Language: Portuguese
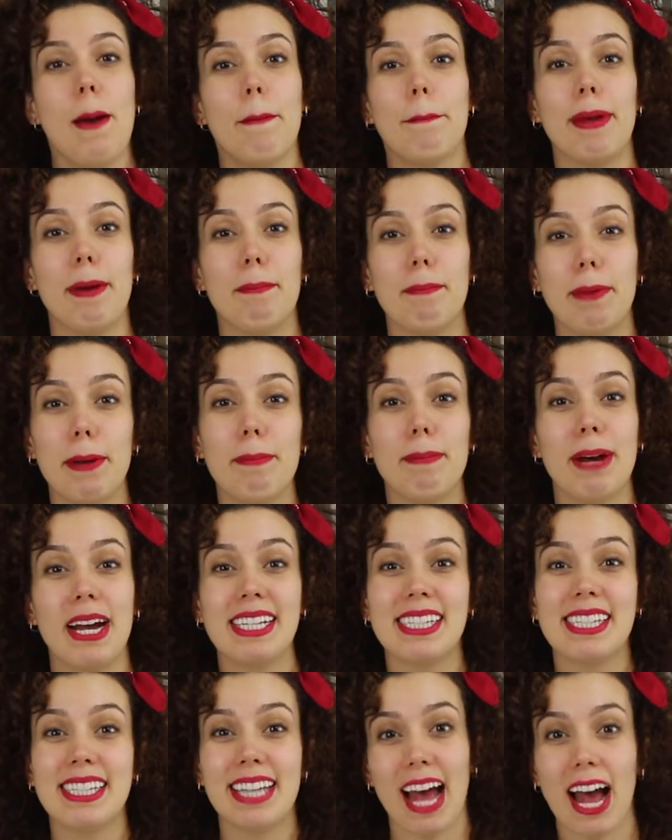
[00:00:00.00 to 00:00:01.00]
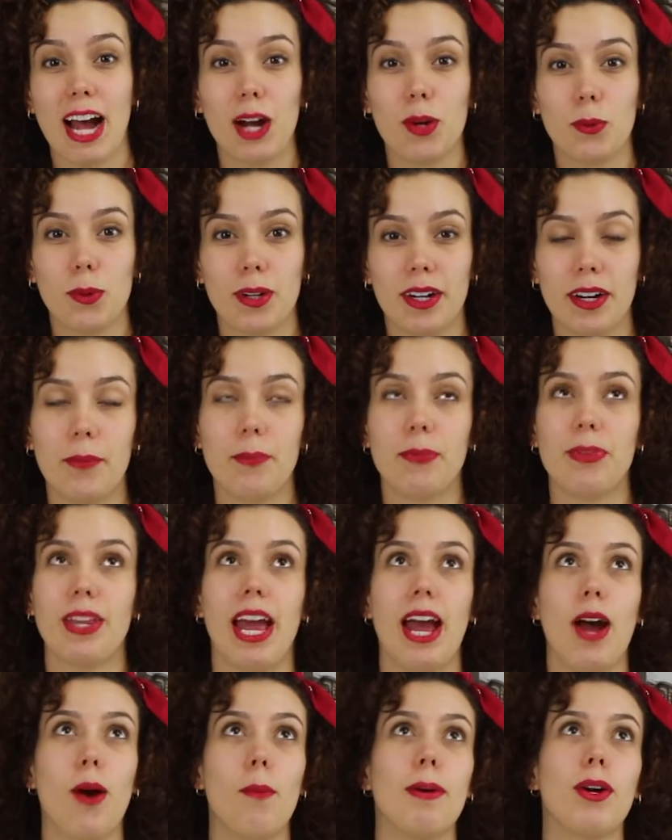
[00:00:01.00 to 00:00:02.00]
beber mais água
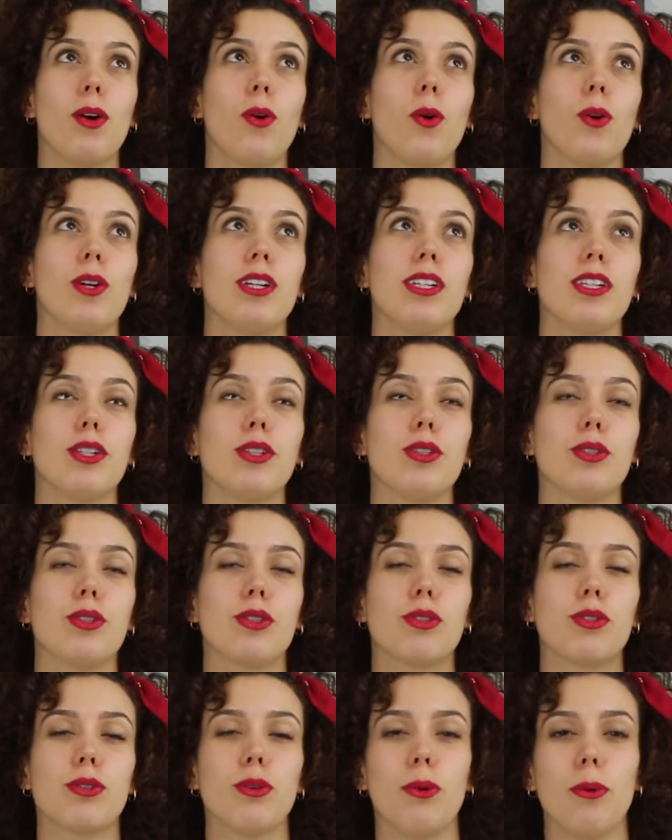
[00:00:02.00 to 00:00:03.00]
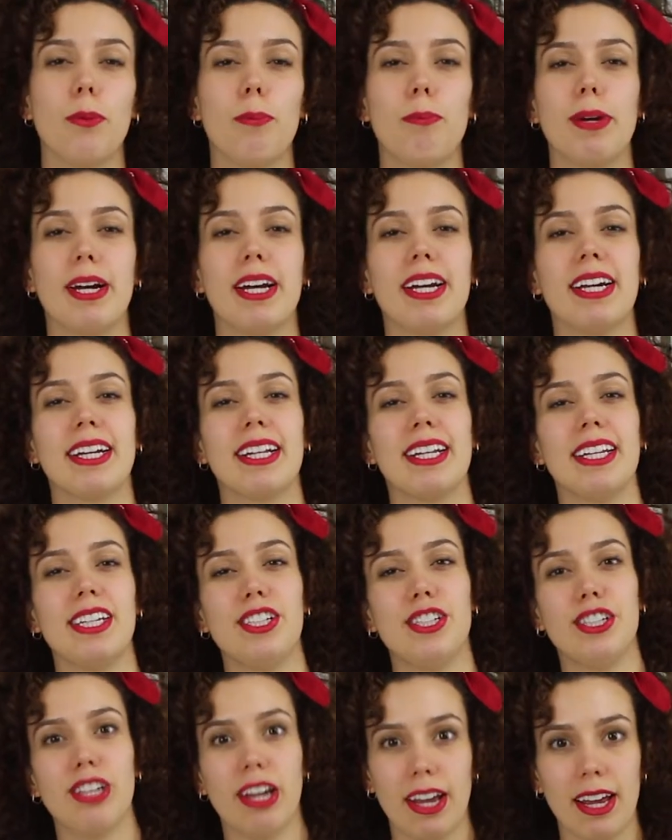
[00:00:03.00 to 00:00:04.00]
é uma coisa super
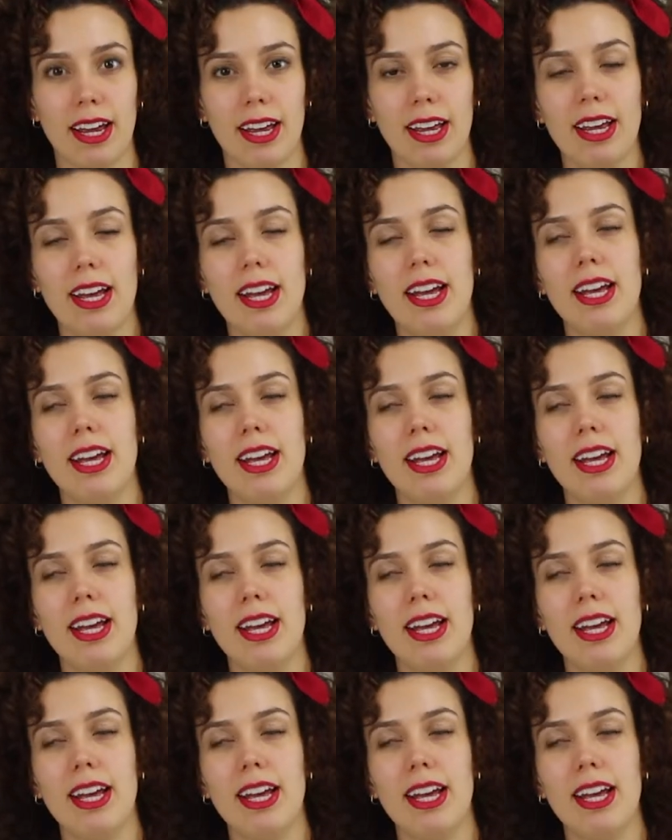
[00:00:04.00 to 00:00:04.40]
clichê